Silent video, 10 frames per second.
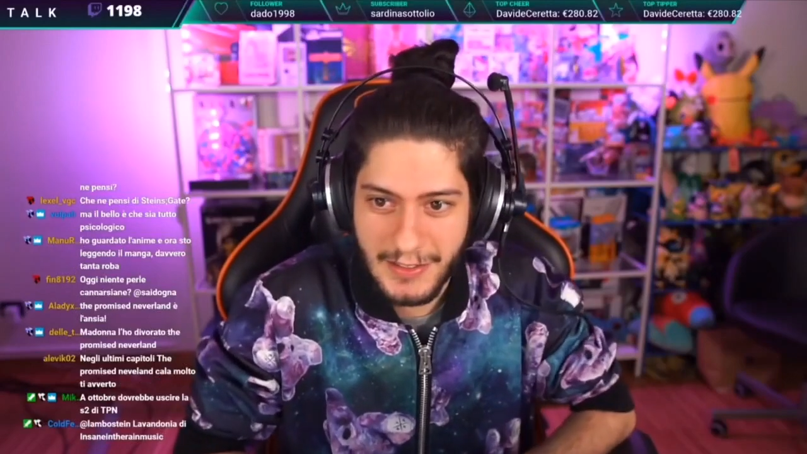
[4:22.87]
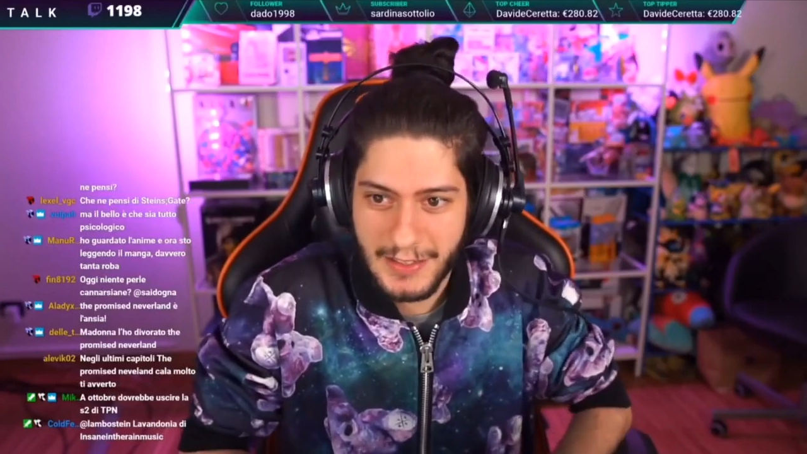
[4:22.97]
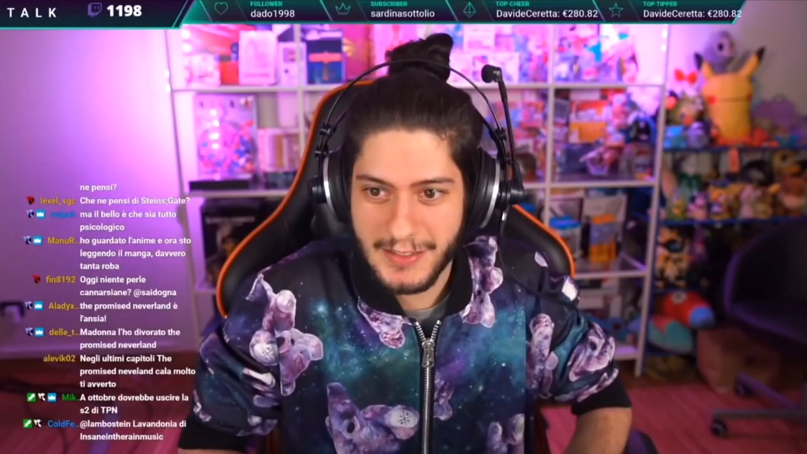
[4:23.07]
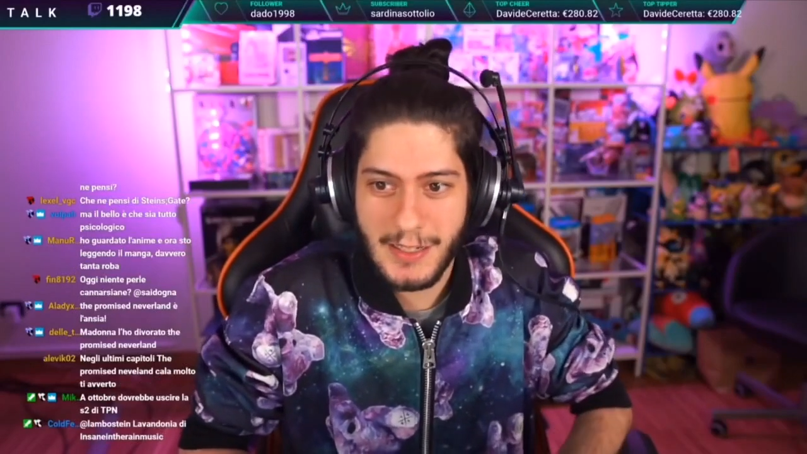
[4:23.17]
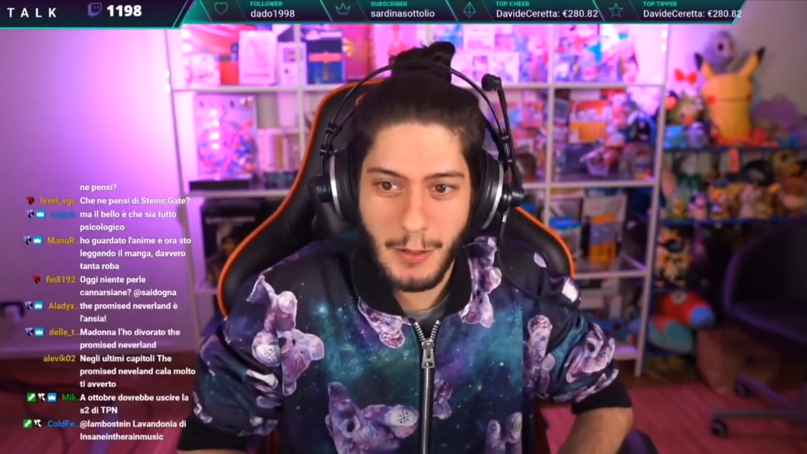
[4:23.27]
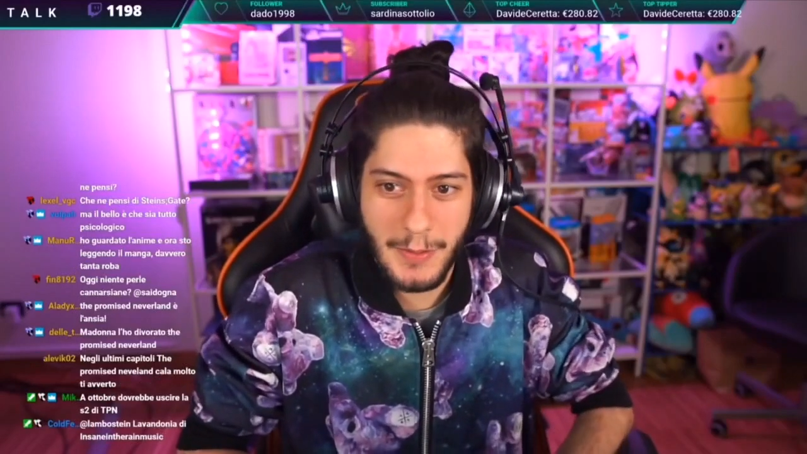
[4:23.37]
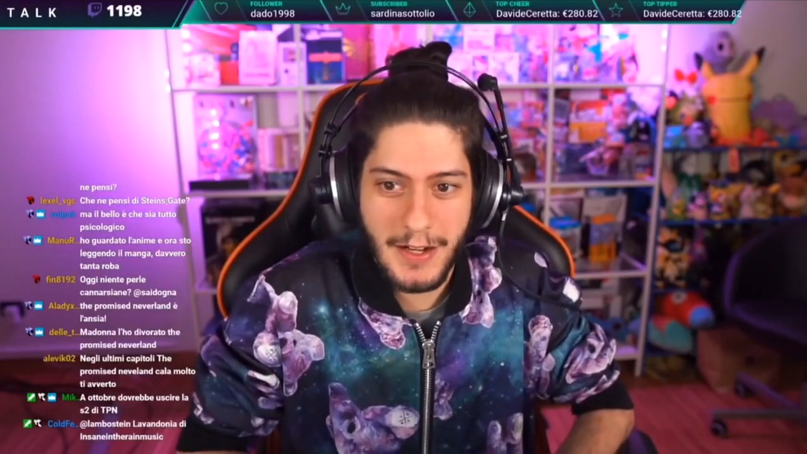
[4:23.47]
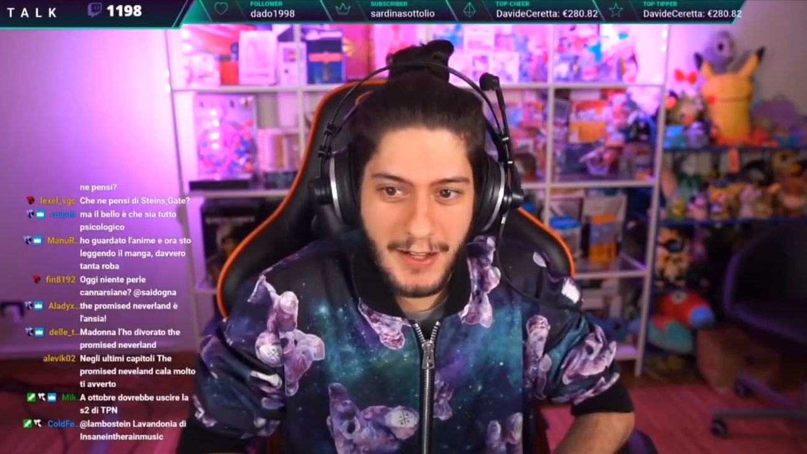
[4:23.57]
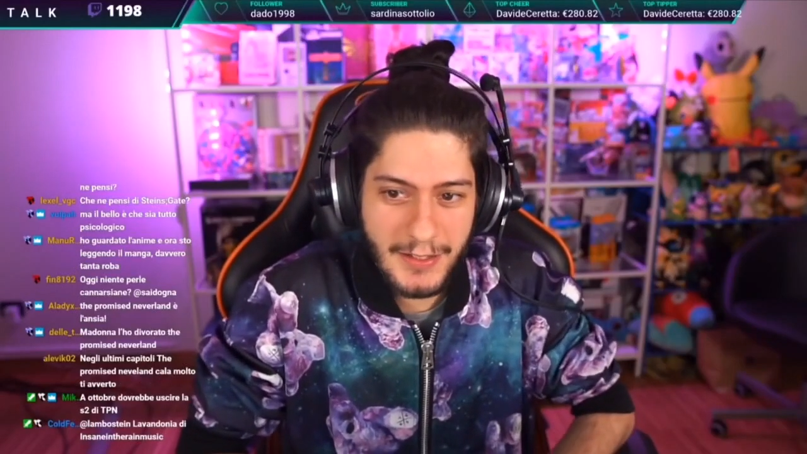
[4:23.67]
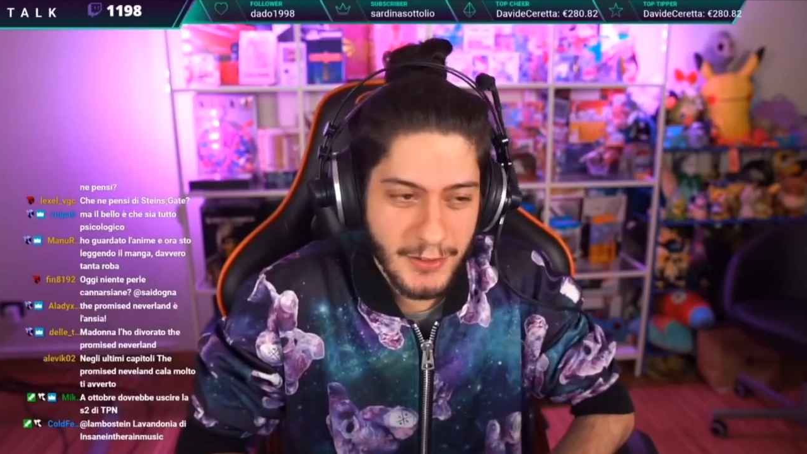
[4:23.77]
Di che stiamo
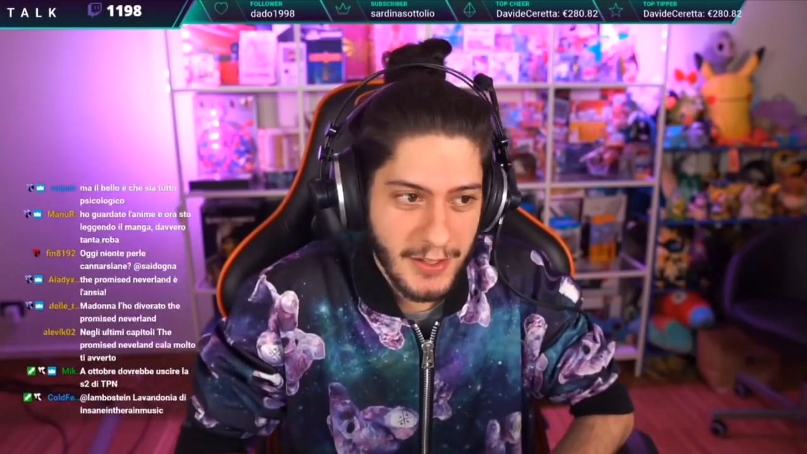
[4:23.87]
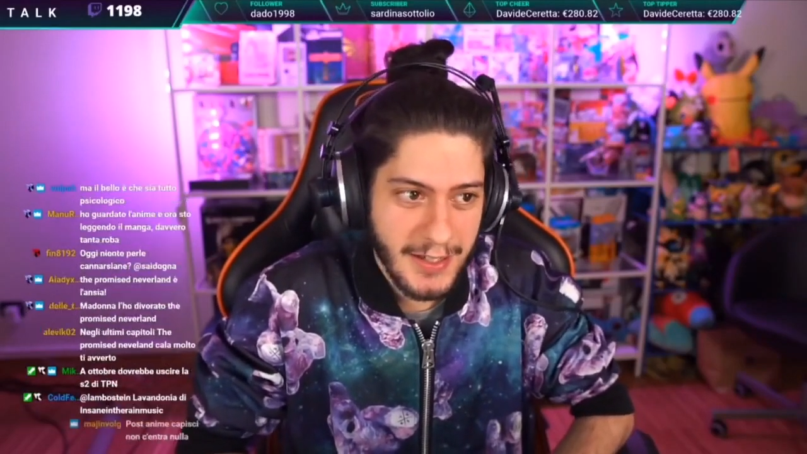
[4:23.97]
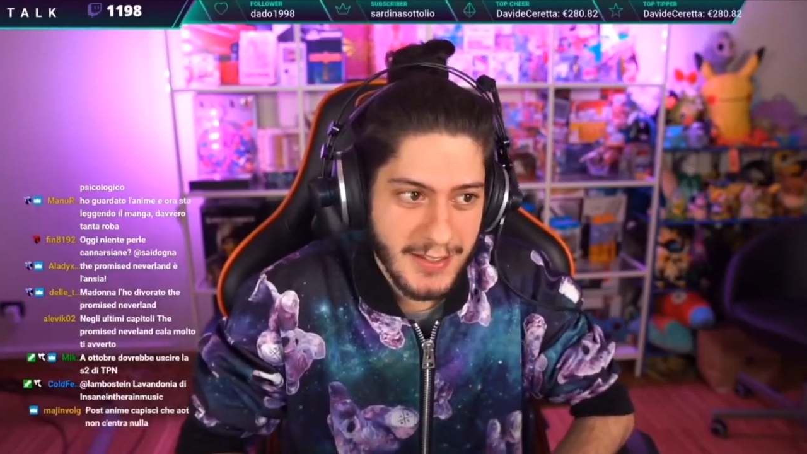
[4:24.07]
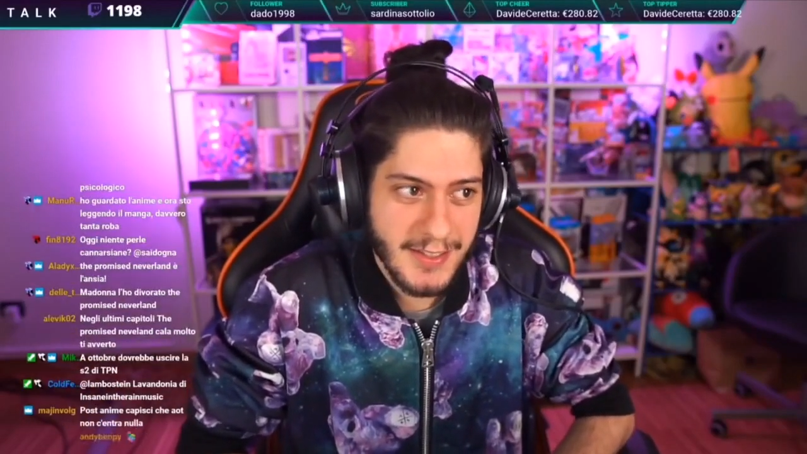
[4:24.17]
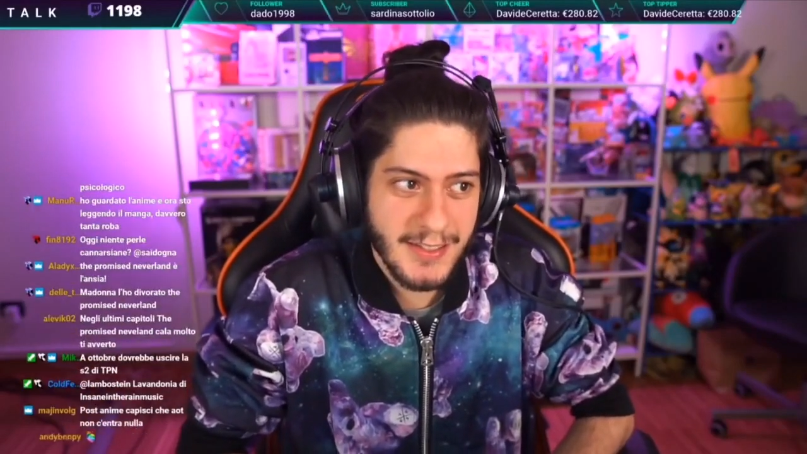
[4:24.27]
parlando, ragazzi?